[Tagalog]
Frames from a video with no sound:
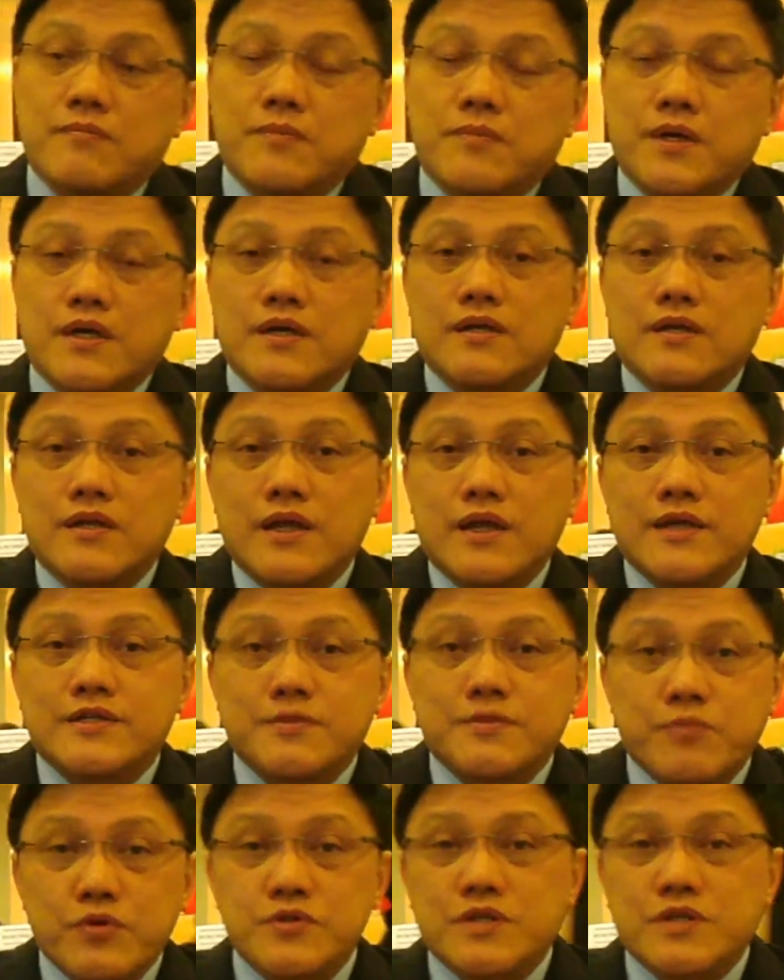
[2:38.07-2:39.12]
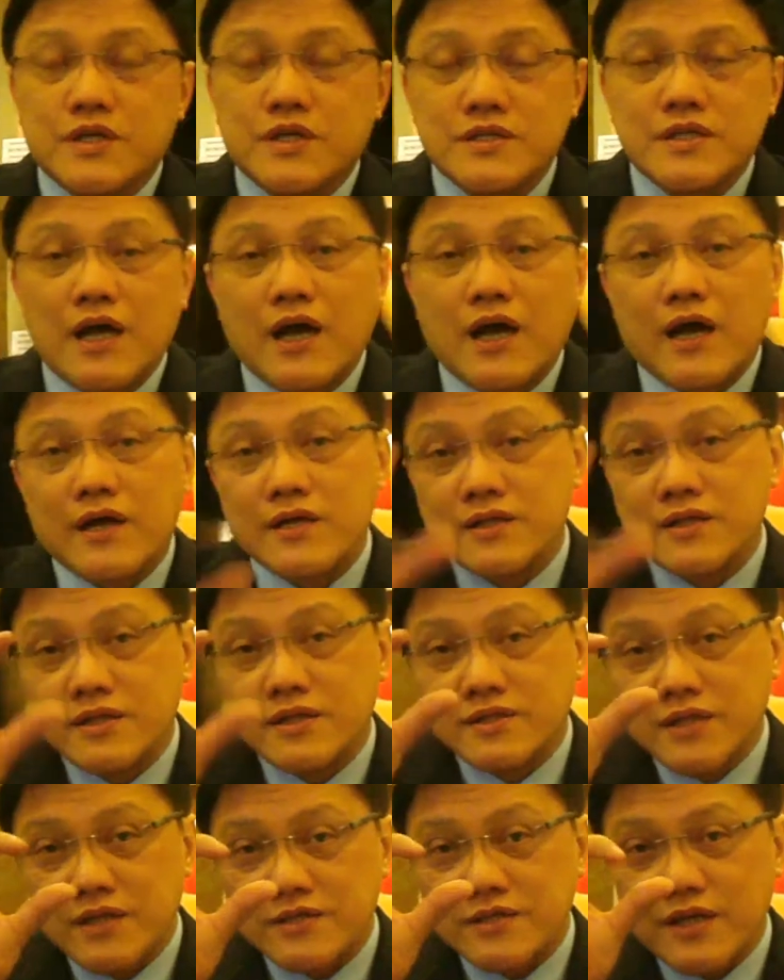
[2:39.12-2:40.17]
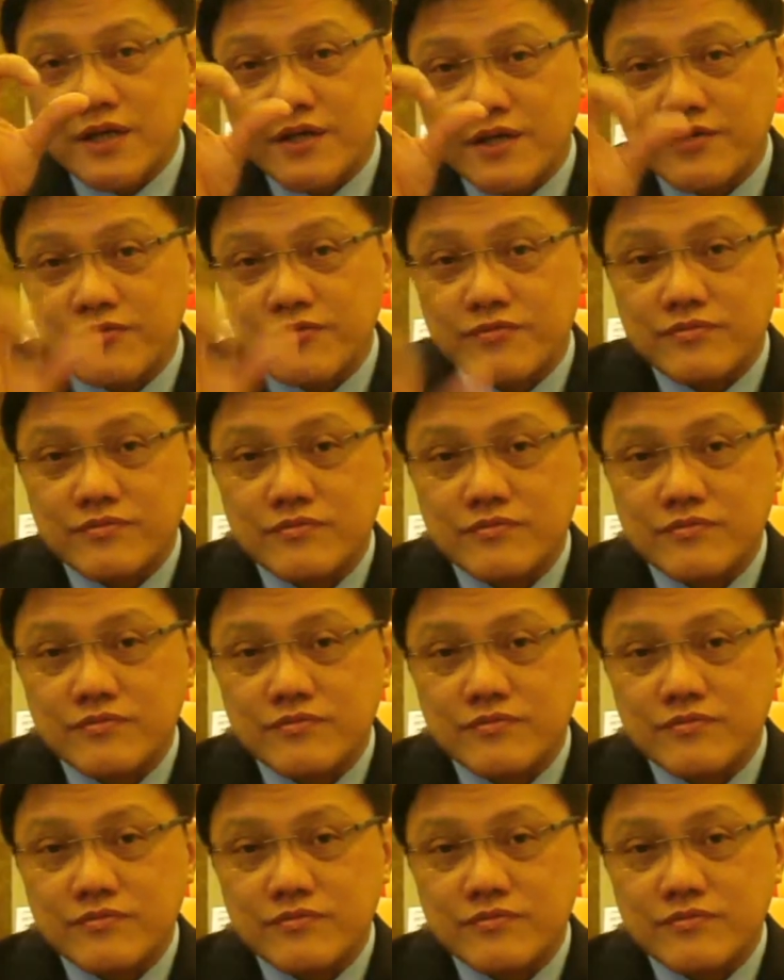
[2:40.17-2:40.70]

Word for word: Pag na-expose ka sa hangin, nagsasara yun.